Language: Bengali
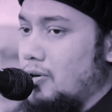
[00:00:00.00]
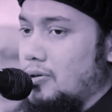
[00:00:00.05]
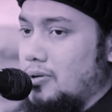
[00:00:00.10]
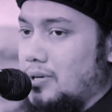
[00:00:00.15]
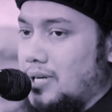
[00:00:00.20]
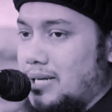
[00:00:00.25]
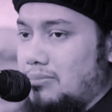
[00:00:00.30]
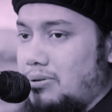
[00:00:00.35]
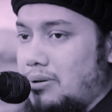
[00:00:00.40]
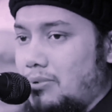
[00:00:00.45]

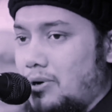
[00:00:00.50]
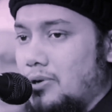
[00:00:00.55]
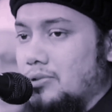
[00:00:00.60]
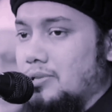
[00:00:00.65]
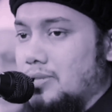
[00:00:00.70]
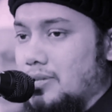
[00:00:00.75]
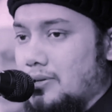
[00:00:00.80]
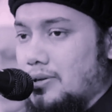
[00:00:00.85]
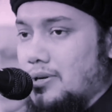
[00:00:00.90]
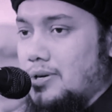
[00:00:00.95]
অন্যায়ভাবে
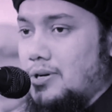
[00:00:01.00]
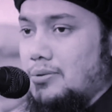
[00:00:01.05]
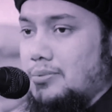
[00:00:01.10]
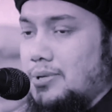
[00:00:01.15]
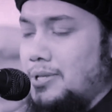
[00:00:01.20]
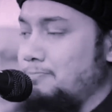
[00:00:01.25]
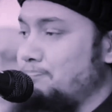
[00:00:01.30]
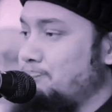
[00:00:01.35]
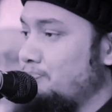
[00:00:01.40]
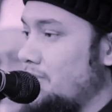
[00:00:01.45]
হত্যা করা
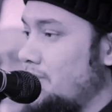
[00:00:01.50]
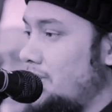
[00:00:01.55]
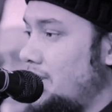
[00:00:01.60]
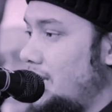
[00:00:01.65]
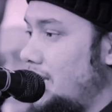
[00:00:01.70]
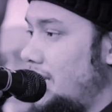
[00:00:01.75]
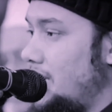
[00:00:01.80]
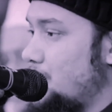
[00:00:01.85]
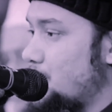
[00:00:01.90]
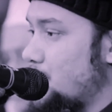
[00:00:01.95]
হবে
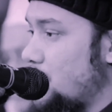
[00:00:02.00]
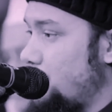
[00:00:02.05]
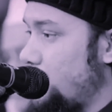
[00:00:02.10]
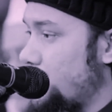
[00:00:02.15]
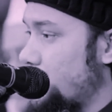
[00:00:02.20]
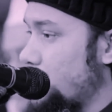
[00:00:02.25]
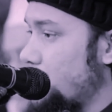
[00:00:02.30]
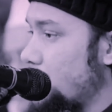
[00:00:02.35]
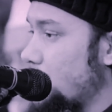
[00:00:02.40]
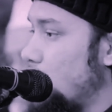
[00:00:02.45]
এই
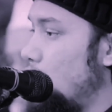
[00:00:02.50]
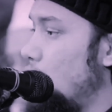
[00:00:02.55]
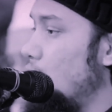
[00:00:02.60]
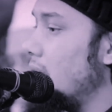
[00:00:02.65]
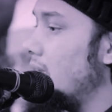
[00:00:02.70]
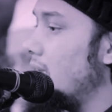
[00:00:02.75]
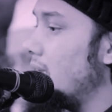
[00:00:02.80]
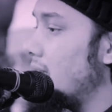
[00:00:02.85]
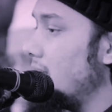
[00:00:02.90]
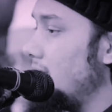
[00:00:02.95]
সমস্ত
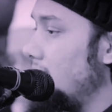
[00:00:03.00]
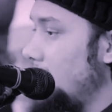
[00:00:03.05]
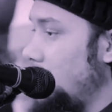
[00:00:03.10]
খুনের